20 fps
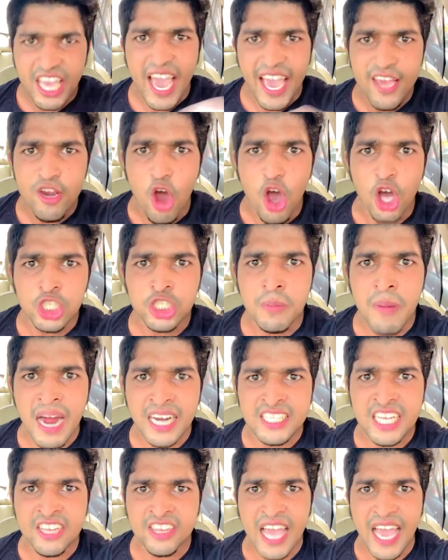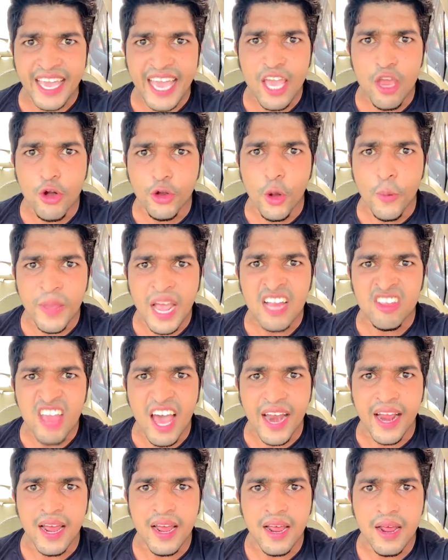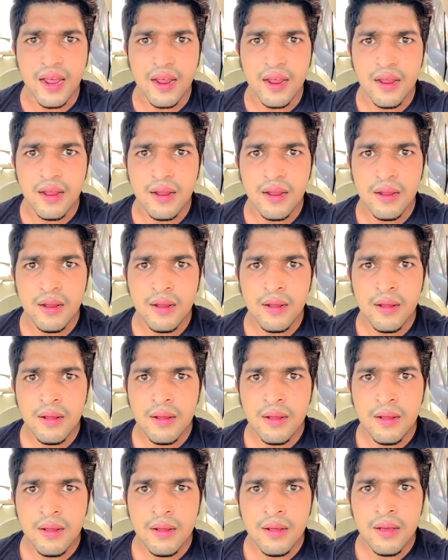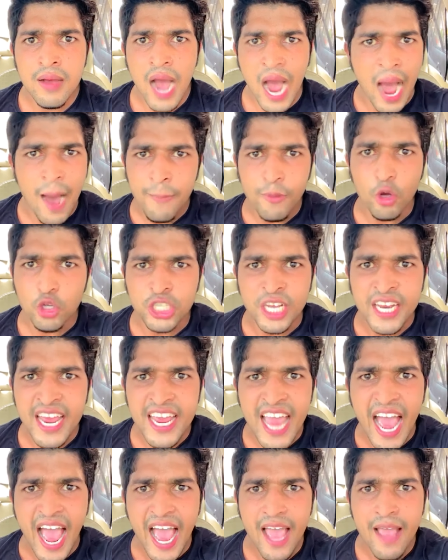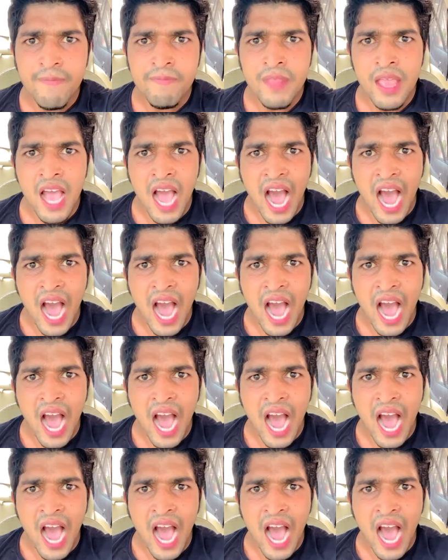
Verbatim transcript: यही रोस्ट मार सकते हैं क्या यूट्यूब के अंदर हम कुछ नहीं है